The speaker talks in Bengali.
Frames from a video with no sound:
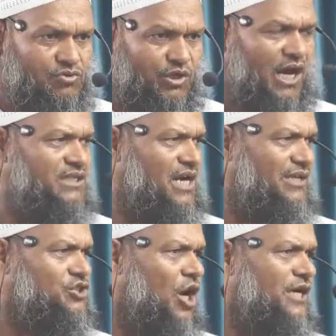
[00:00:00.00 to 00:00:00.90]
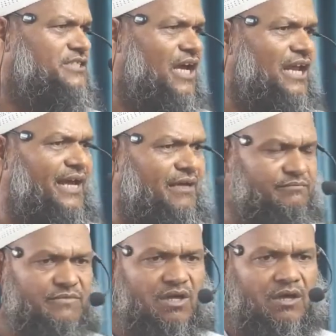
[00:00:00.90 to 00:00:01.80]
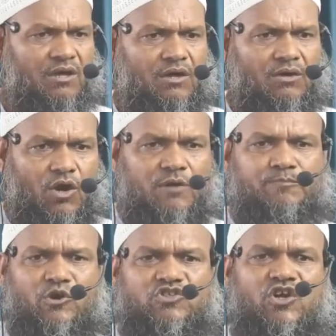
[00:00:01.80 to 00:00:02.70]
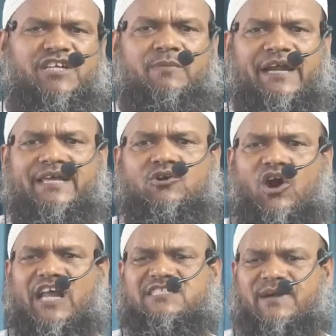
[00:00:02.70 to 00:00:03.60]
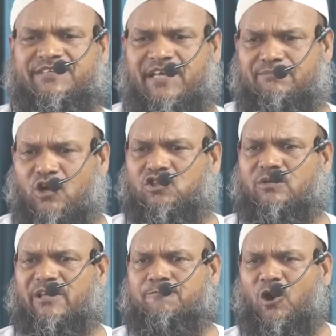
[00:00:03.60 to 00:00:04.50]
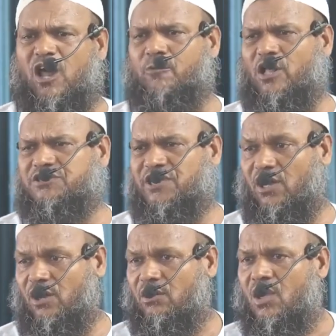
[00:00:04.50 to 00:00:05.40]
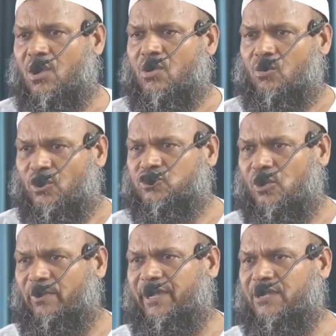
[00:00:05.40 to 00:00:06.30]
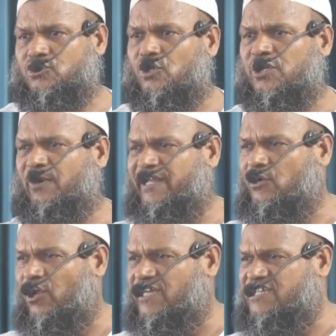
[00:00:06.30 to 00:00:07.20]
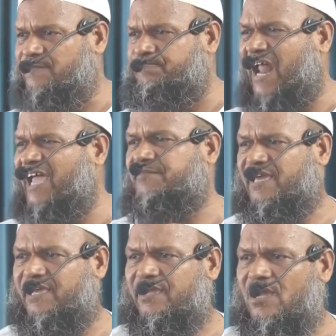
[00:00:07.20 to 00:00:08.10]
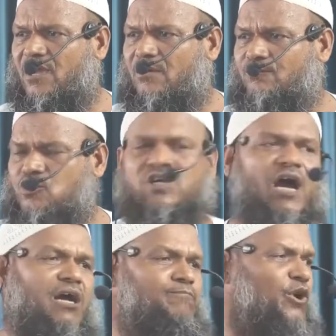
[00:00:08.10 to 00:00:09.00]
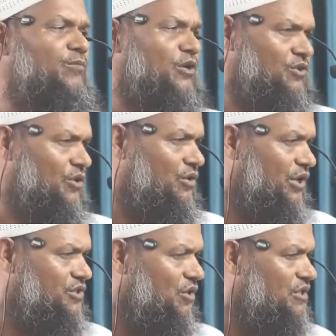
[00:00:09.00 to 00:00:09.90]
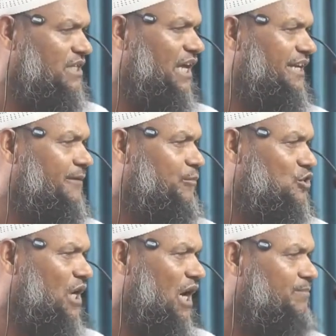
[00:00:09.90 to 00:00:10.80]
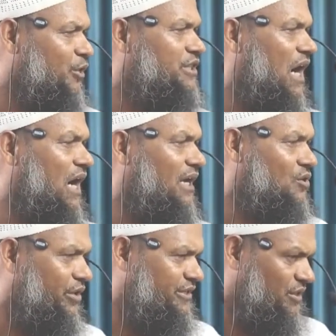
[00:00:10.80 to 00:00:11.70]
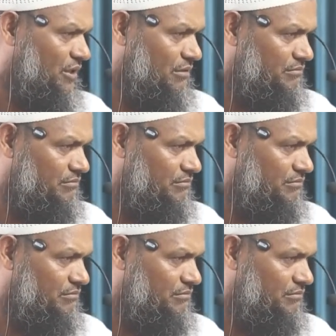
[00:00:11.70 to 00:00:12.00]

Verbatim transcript: দুই হাজার ছয় সালে রংপুর সঠিবাড়ি কলেজ মাঠে বক্তব্যের ফলাফল ছিল ওই সময়ে সঠিবাড়ি কলেজের প্রায় মেয়ে পোশাক পরিবর্তন করেছিল শালীন পোশাক পরিধান করেছিল